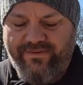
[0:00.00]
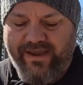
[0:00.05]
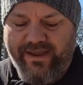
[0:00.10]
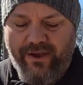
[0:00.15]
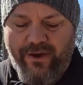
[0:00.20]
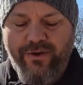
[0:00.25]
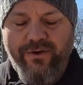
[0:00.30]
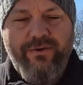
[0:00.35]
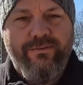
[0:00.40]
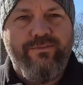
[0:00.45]
Fait
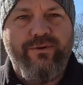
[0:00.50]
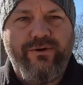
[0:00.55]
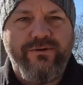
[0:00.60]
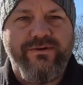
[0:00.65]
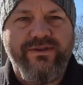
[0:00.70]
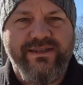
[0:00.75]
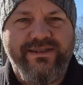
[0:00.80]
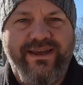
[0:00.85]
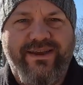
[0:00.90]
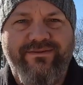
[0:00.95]
un,
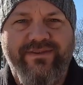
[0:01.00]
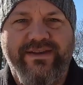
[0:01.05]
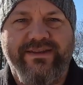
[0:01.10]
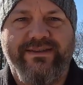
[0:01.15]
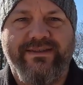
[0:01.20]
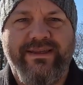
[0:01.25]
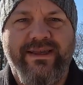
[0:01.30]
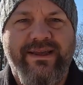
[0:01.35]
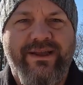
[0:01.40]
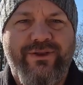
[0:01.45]
produit et
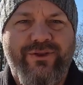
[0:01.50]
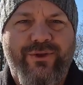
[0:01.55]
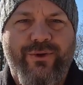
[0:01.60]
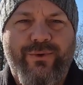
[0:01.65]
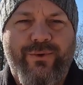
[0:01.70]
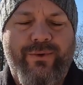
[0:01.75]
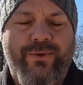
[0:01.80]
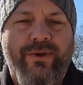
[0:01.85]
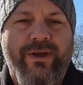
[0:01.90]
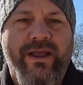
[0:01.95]
services.
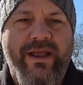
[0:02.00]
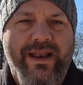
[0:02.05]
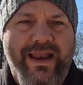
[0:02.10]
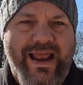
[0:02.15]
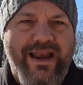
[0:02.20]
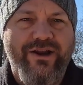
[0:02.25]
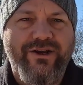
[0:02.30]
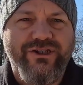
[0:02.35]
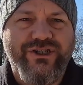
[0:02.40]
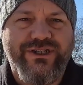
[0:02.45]
Deux,
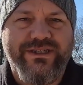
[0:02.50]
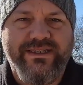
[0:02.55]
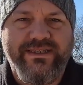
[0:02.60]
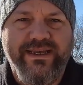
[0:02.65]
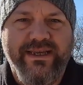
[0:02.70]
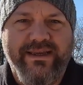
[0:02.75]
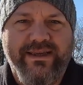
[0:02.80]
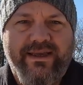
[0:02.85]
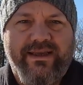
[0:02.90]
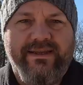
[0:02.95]
la
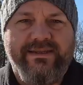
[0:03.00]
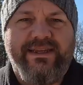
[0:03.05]
logistique.